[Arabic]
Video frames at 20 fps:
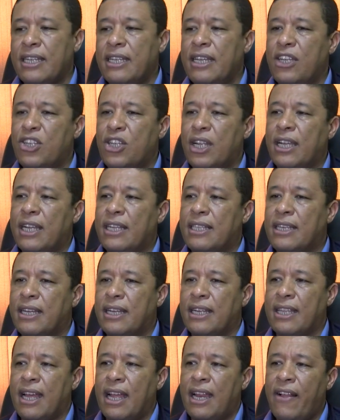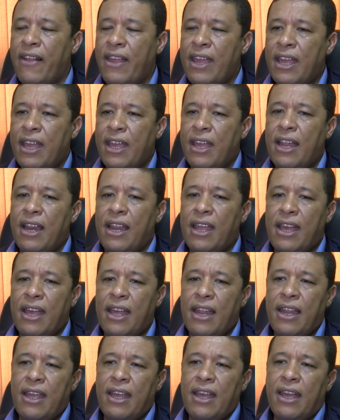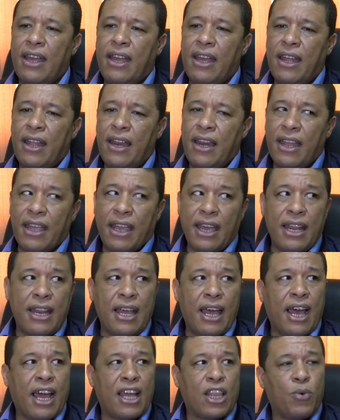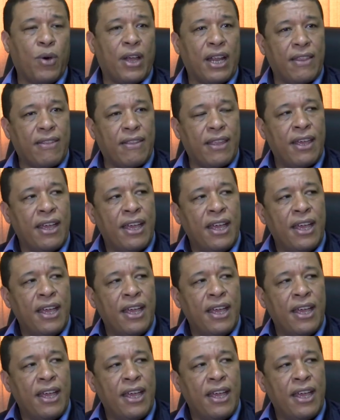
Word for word: هي شركه رضال اللي كان اخذ ورد